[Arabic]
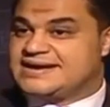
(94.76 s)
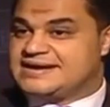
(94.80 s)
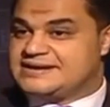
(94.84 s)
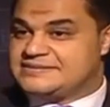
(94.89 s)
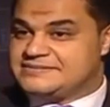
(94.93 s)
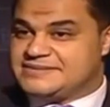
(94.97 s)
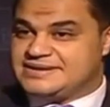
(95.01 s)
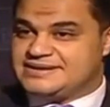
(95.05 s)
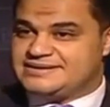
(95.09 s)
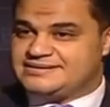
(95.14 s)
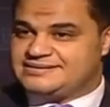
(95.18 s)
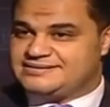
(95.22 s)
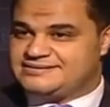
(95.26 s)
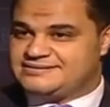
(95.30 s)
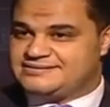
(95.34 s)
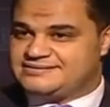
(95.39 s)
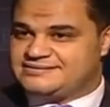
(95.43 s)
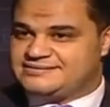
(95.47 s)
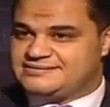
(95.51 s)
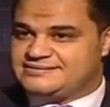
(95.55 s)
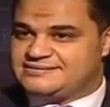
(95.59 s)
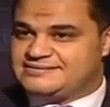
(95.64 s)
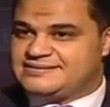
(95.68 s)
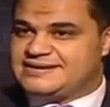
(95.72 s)
عمل
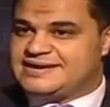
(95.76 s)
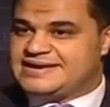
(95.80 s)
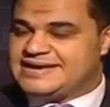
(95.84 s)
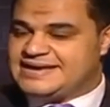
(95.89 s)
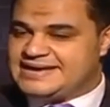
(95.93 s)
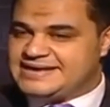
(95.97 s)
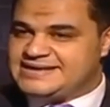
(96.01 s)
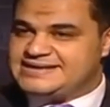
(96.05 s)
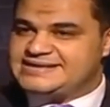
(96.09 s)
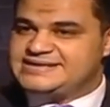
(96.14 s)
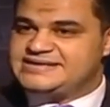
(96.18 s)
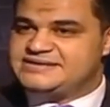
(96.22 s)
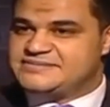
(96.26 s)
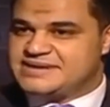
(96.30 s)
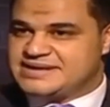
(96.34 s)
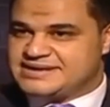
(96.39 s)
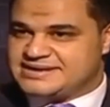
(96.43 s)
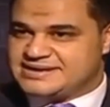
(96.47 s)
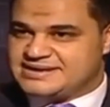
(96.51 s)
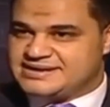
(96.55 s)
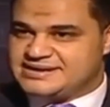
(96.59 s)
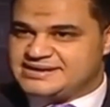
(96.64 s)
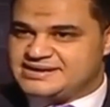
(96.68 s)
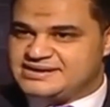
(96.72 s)
أي
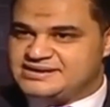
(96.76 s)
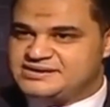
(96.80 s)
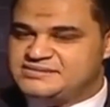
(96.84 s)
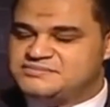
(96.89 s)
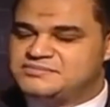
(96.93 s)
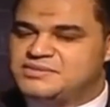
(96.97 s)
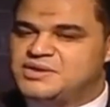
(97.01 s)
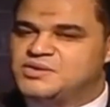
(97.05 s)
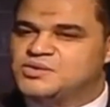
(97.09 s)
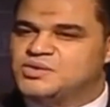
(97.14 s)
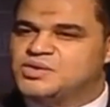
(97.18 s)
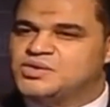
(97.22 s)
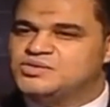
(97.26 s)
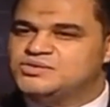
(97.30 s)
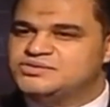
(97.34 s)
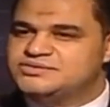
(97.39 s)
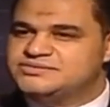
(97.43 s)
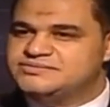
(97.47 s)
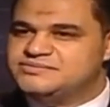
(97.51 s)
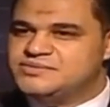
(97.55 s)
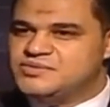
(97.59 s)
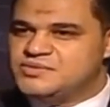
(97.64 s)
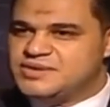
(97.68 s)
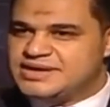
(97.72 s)
مكان
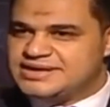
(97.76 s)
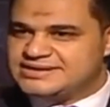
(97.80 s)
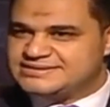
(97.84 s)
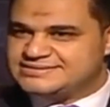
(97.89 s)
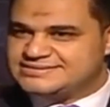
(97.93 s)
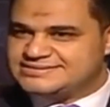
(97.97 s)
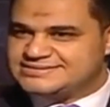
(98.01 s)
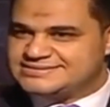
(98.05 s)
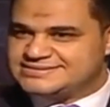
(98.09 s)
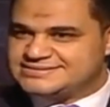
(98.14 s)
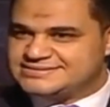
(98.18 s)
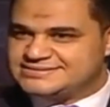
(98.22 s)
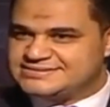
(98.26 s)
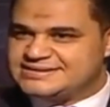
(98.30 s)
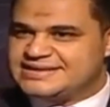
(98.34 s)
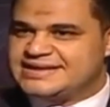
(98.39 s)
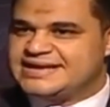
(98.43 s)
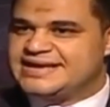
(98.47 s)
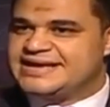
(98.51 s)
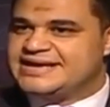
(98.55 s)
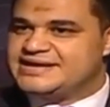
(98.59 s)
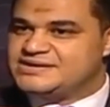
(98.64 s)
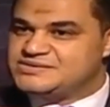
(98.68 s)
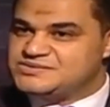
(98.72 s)
موقود بوقت
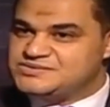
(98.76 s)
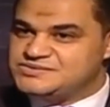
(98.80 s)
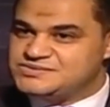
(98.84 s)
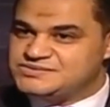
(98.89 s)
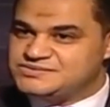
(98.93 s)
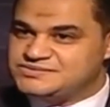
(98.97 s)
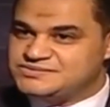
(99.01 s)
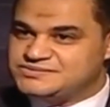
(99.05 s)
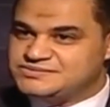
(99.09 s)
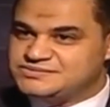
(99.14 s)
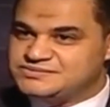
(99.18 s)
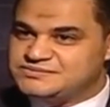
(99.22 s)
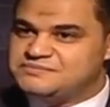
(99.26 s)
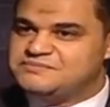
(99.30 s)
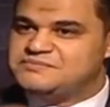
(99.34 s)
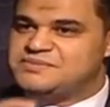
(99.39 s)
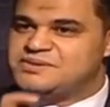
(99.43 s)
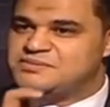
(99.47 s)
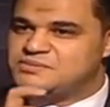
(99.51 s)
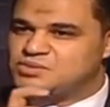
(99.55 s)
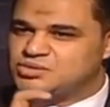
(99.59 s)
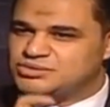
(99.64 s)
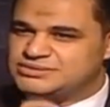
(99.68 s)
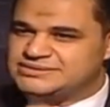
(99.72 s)
أو
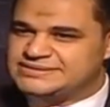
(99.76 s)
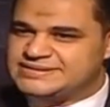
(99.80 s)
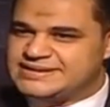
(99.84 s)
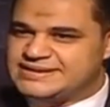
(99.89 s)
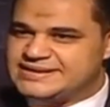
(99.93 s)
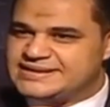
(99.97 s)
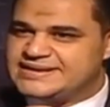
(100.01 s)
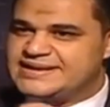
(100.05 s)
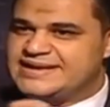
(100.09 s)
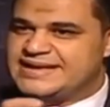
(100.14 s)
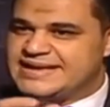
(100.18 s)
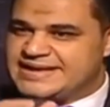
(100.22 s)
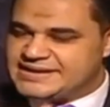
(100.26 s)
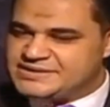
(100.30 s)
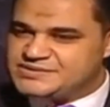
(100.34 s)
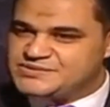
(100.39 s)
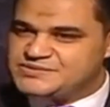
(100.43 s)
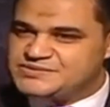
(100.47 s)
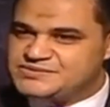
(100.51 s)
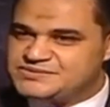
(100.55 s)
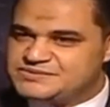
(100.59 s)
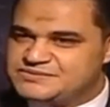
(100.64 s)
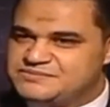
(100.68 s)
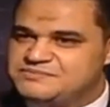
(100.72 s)
بمدة
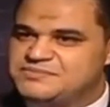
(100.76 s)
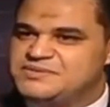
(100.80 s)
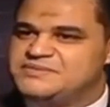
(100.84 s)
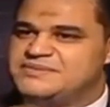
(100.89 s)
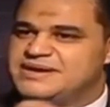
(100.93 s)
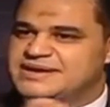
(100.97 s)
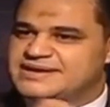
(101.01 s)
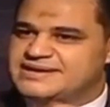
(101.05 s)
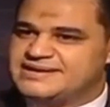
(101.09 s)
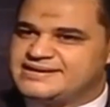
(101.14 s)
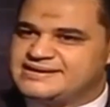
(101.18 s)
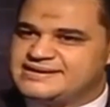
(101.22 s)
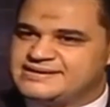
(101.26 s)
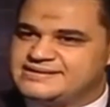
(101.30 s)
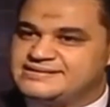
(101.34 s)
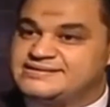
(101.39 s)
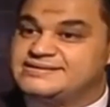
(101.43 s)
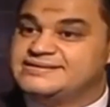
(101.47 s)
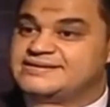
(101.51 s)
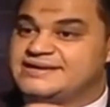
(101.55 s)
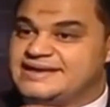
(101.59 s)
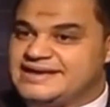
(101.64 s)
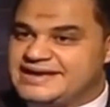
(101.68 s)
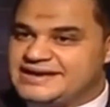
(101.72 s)
أو
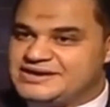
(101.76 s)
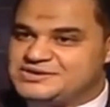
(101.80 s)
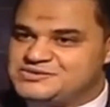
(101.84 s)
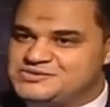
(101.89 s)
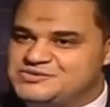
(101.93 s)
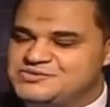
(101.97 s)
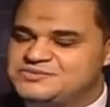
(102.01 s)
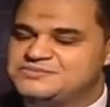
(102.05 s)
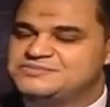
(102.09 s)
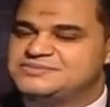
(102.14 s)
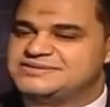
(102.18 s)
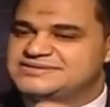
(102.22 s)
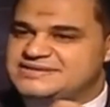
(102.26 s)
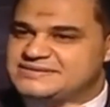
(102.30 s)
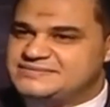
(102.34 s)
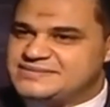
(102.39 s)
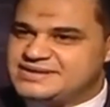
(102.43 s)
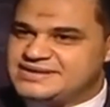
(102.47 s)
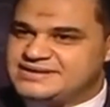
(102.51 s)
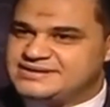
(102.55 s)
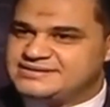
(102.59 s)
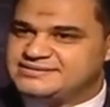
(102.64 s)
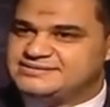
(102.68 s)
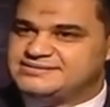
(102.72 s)
بمكان أو
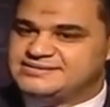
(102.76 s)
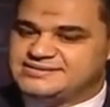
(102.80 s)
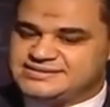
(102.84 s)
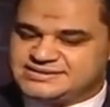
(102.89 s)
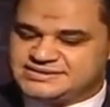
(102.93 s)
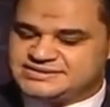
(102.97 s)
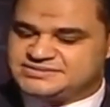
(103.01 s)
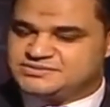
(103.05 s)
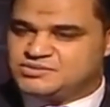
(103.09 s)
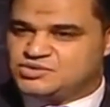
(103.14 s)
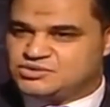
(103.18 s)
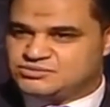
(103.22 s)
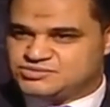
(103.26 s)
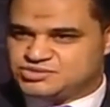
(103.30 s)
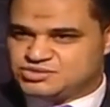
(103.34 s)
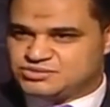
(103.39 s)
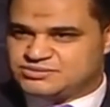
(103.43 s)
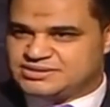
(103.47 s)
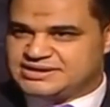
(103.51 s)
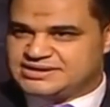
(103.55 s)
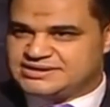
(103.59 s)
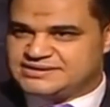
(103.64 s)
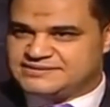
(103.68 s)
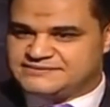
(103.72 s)
بزمان اسمهم
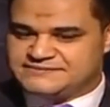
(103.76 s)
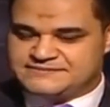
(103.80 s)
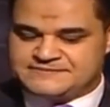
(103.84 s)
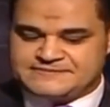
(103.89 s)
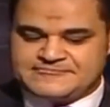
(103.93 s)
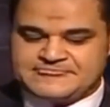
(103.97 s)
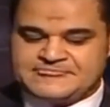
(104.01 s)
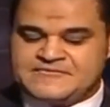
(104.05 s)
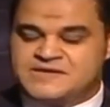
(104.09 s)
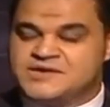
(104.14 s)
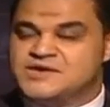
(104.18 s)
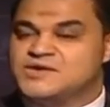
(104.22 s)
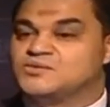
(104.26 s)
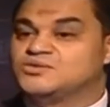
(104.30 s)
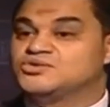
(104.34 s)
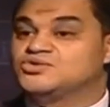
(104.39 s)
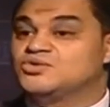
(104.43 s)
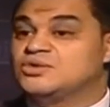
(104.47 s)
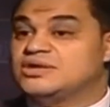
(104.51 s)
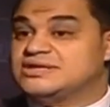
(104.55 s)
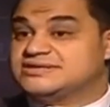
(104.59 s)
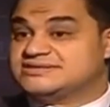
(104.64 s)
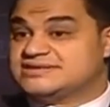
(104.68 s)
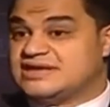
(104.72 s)
زملاء
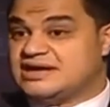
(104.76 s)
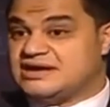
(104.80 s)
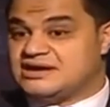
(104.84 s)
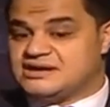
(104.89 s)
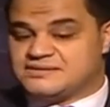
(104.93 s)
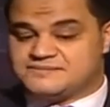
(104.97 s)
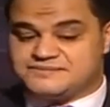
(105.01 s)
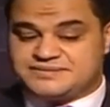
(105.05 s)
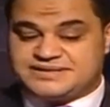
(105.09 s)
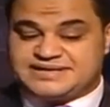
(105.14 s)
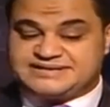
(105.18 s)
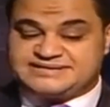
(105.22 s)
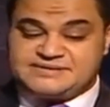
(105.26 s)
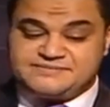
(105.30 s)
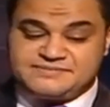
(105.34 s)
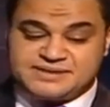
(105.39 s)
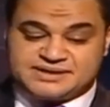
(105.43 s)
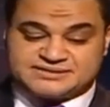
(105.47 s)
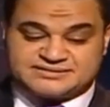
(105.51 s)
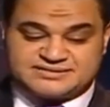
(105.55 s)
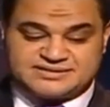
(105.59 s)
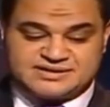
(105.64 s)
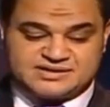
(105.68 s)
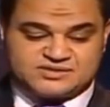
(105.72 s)
ودول أصحاب
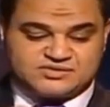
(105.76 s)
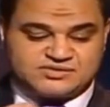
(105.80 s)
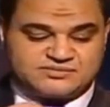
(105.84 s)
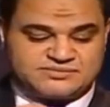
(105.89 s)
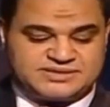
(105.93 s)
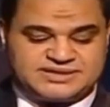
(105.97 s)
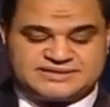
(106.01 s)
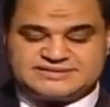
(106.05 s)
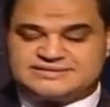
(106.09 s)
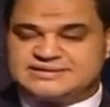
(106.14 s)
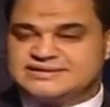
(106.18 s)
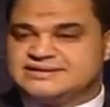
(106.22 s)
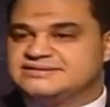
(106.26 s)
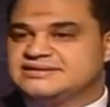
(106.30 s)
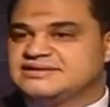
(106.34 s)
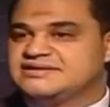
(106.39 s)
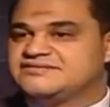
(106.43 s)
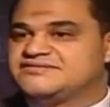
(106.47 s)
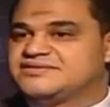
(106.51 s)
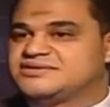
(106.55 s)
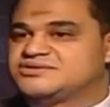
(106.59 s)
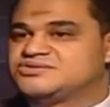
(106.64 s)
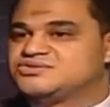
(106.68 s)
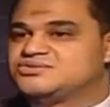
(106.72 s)
يتم اختيارهم من
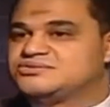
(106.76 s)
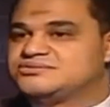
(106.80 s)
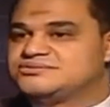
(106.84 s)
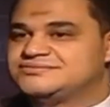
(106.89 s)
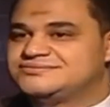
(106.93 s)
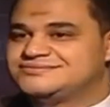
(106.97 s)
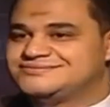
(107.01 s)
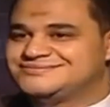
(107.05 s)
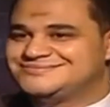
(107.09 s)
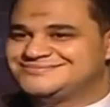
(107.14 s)
الثلاثة اللي فاتوا